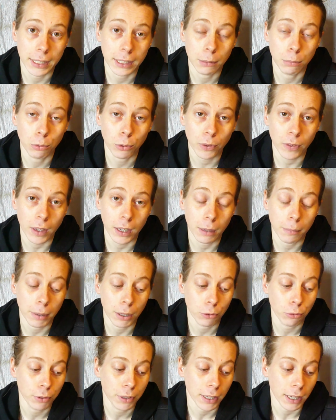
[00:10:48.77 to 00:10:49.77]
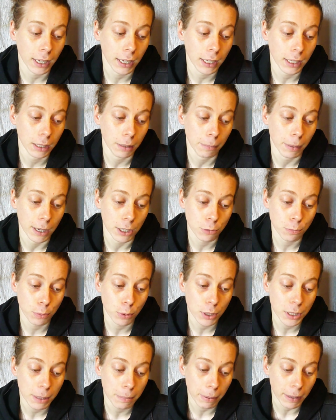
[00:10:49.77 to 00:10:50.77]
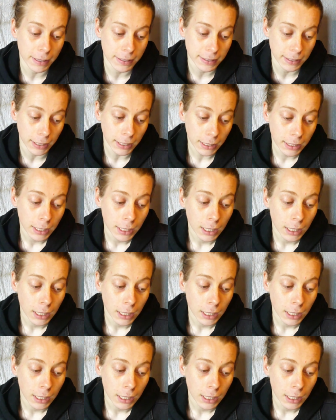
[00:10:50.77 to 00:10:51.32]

débroussailler le bas du terrain, et eh bah je peux le déplacer.